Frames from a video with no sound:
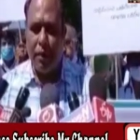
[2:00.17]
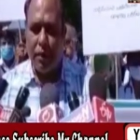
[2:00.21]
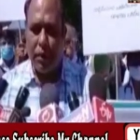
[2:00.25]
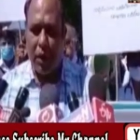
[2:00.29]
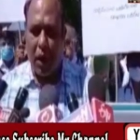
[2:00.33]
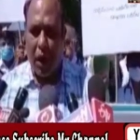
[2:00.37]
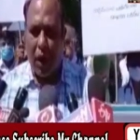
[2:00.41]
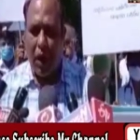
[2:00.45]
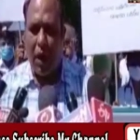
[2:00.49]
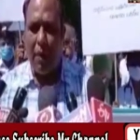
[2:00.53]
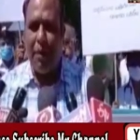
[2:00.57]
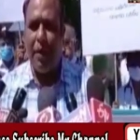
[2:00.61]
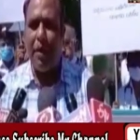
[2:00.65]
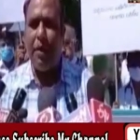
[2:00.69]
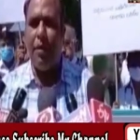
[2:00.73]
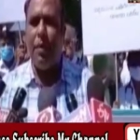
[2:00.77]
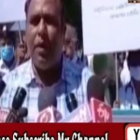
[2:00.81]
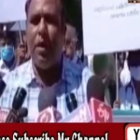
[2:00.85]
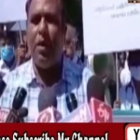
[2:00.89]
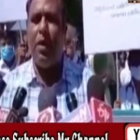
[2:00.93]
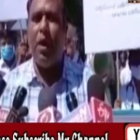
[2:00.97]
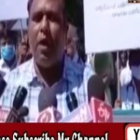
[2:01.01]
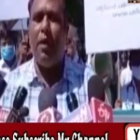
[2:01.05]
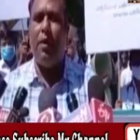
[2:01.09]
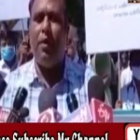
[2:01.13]
చాలామంది
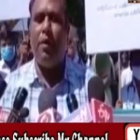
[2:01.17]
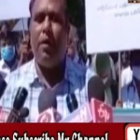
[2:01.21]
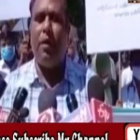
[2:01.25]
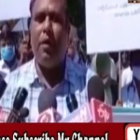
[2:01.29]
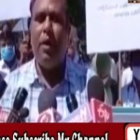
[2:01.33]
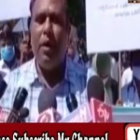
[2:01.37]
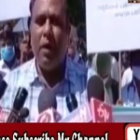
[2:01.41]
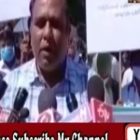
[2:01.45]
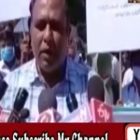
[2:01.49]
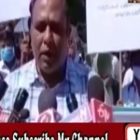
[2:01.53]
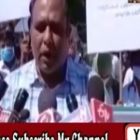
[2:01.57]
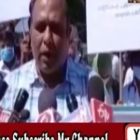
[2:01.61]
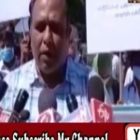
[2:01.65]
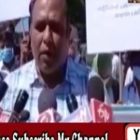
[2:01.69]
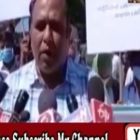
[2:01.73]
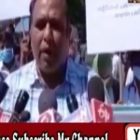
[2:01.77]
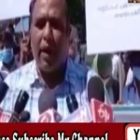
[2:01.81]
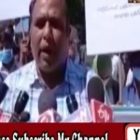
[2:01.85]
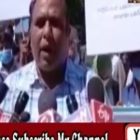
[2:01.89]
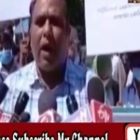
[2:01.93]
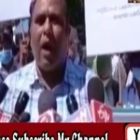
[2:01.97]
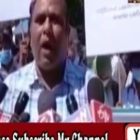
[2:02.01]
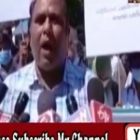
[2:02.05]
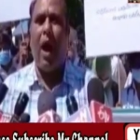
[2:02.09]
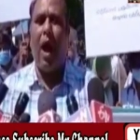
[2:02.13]
వైద్యులను ఎన్నో
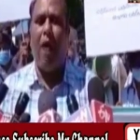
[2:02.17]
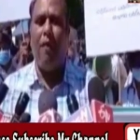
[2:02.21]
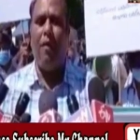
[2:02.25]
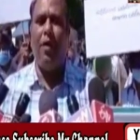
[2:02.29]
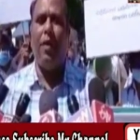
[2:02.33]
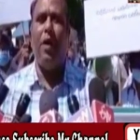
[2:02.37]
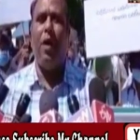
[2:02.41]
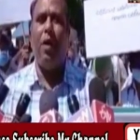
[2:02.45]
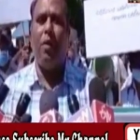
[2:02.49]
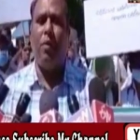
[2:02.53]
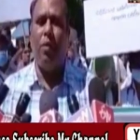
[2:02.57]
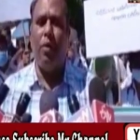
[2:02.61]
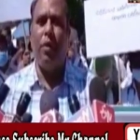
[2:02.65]
రకాల ఆవేదనకు